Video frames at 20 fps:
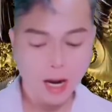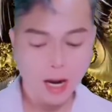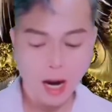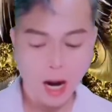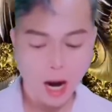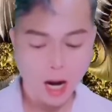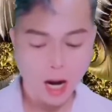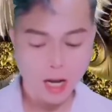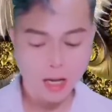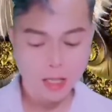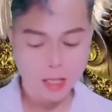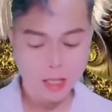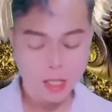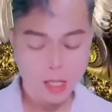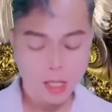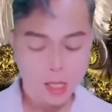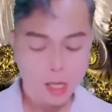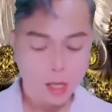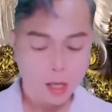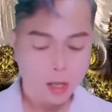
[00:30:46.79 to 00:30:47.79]
Còn mẹ nó,
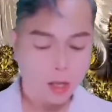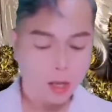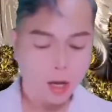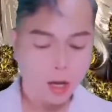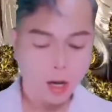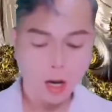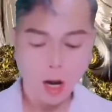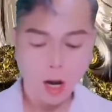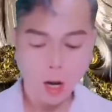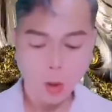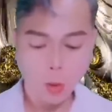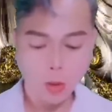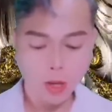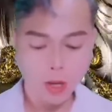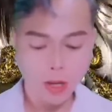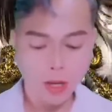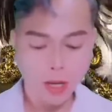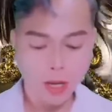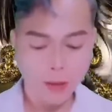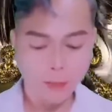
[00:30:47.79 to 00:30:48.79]

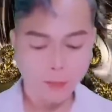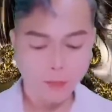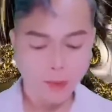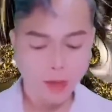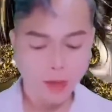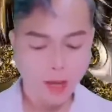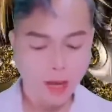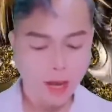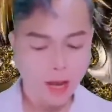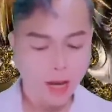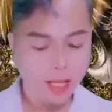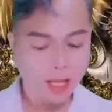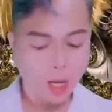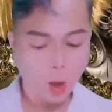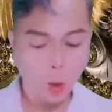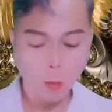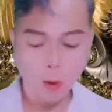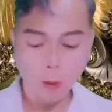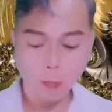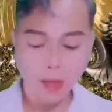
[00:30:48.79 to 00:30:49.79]
anh đừng có mà tìm người
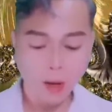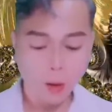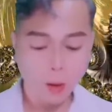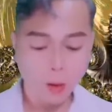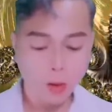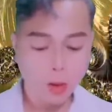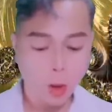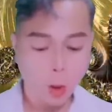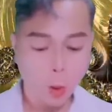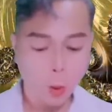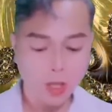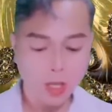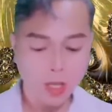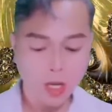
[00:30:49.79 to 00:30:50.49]
để uy hiếp tôi.